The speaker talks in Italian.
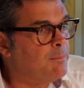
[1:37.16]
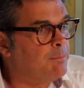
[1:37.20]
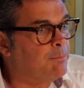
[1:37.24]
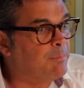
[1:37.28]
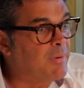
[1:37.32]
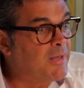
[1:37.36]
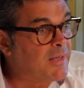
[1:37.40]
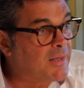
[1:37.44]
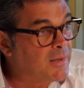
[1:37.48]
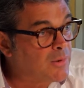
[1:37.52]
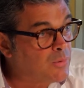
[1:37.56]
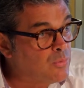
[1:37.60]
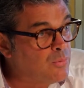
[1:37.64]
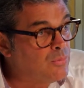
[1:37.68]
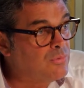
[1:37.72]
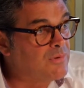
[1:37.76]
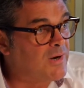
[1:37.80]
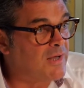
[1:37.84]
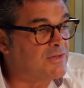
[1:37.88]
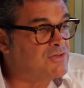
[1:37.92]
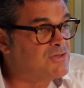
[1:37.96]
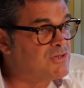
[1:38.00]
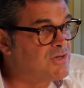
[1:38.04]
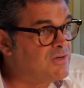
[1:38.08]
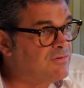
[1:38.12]
per
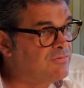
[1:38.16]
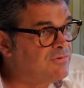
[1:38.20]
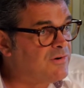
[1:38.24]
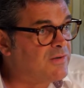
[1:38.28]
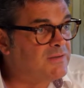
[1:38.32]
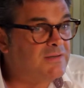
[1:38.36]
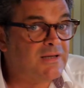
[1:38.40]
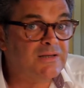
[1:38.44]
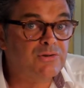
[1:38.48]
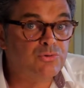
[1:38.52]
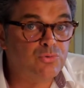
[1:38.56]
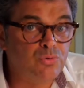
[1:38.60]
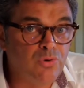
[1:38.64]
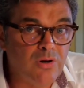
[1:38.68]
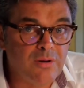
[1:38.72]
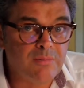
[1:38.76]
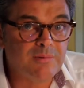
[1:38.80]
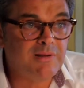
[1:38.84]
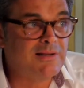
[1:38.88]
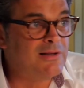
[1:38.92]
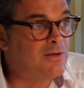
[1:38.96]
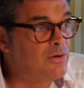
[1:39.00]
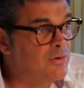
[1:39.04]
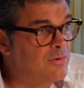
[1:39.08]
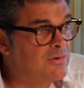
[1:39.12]
una cifra di 2
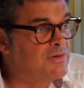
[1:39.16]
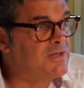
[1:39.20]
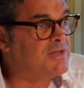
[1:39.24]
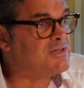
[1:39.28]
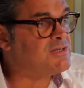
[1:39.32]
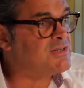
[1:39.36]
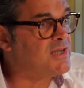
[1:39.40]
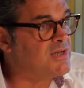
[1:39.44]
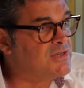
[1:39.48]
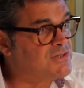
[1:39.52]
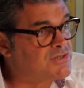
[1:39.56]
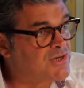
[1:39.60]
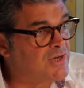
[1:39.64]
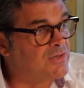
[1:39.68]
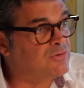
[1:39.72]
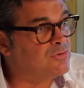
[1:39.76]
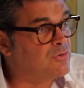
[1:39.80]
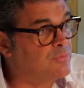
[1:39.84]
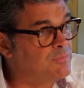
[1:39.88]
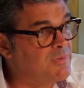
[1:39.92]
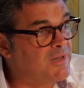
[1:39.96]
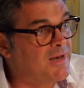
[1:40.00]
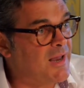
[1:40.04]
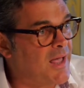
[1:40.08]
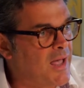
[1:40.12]
milioni e
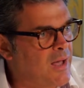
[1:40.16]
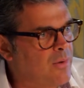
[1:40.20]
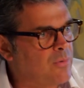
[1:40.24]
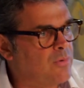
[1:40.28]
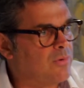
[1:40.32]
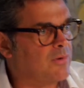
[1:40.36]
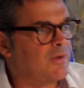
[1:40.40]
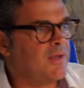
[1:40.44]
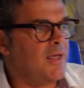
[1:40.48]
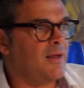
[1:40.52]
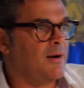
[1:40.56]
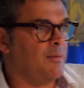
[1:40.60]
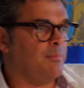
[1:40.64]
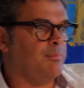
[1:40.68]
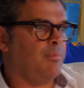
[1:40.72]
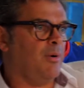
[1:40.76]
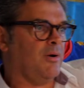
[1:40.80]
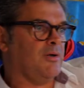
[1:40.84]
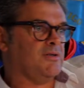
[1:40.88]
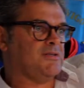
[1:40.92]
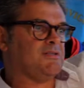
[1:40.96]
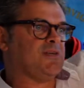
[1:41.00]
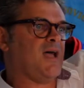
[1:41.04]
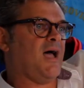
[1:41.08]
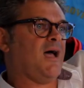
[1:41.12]
600 mila euro, che era
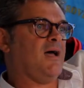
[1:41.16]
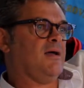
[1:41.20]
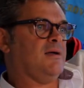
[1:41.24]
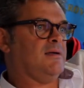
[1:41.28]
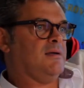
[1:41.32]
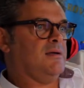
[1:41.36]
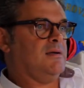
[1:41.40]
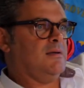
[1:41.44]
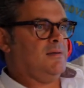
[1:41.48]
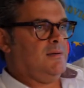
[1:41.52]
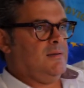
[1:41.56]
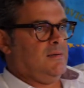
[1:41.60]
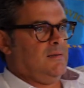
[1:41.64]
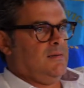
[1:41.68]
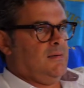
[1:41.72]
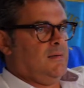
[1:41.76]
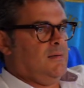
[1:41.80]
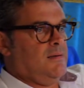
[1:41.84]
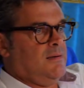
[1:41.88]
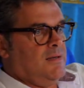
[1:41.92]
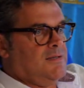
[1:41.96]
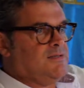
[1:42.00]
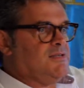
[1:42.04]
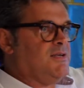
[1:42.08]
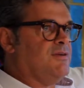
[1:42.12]
poi già
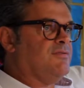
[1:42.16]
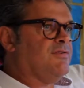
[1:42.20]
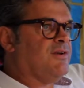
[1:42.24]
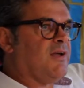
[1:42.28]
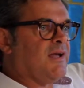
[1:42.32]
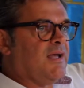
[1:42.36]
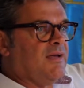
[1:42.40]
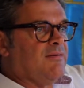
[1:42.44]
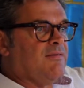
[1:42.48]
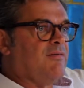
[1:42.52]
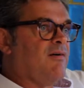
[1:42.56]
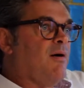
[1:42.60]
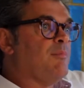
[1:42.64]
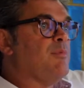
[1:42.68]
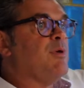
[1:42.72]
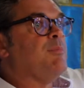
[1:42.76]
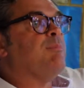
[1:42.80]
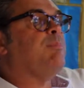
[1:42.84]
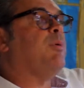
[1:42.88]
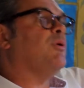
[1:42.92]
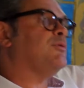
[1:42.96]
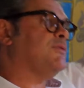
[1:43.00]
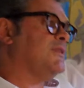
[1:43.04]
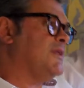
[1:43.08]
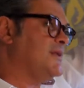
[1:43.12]
la cifra che avevamo
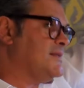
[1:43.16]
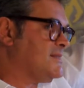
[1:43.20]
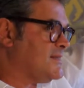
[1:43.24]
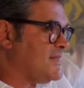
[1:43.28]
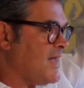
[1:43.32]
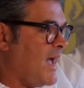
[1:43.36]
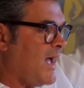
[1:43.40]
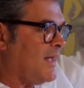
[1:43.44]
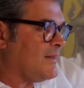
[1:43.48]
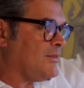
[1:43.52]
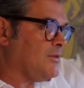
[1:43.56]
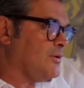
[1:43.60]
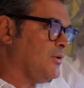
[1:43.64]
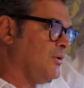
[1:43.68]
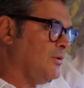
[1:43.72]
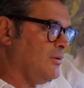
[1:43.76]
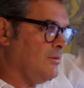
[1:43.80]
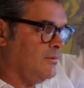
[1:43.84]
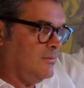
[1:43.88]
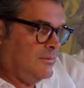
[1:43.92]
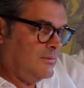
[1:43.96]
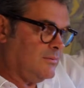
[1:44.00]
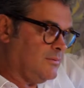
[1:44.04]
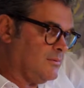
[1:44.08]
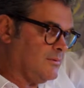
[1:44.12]

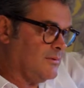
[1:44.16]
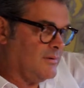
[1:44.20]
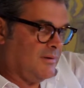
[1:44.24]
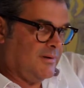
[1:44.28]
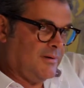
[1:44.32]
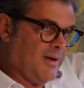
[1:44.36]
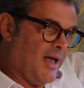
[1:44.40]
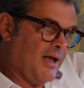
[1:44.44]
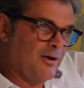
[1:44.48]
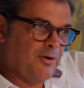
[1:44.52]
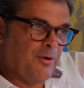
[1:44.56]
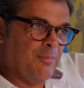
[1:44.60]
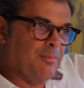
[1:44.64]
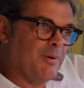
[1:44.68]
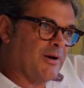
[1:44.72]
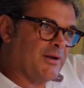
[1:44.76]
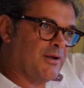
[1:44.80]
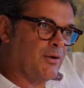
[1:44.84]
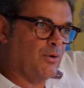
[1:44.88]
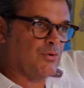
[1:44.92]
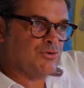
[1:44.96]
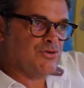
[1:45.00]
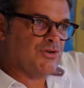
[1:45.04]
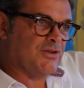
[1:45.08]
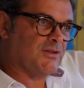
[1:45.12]
ipotizzato, ecco
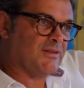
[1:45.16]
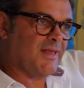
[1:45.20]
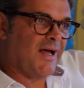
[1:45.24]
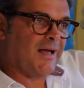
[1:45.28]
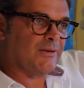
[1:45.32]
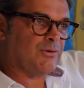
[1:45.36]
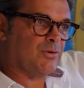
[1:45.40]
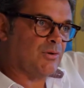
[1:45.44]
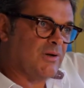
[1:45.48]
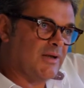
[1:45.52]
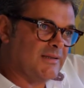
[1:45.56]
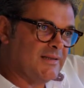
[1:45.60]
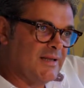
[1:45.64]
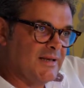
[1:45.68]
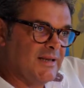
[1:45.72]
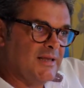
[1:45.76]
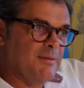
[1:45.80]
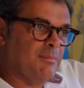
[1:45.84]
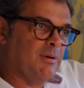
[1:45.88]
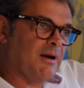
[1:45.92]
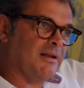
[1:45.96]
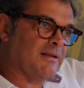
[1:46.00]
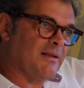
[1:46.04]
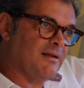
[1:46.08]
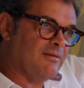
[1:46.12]
perché ho citato la
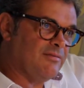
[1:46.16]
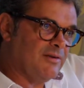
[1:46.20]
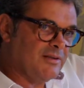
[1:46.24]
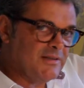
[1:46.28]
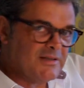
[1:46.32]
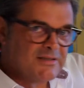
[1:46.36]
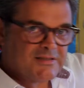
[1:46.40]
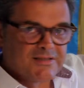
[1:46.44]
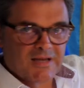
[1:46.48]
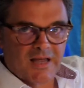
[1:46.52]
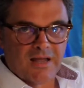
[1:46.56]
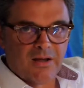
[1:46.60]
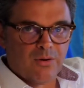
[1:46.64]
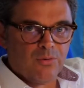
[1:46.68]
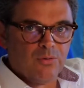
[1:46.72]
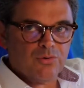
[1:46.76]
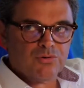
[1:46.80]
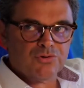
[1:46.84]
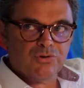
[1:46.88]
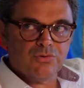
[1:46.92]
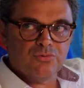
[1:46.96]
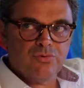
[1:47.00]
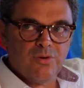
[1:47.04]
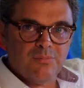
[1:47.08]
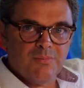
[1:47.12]
delibera del 26
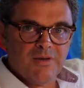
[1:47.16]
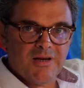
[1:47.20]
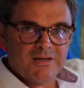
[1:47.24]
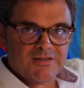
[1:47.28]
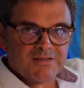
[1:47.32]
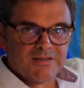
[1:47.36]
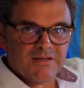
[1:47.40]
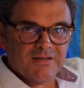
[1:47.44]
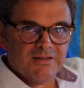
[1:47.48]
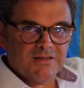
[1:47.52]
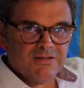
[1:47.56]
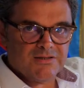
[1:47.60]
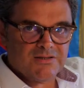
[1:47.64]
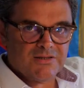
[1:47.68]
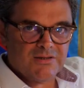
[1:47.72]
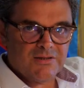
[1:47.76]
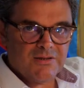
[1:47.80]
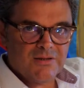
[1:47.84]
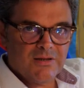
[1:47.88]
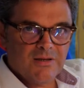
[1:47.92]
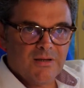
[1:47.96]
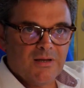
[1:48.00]
agosto 2016.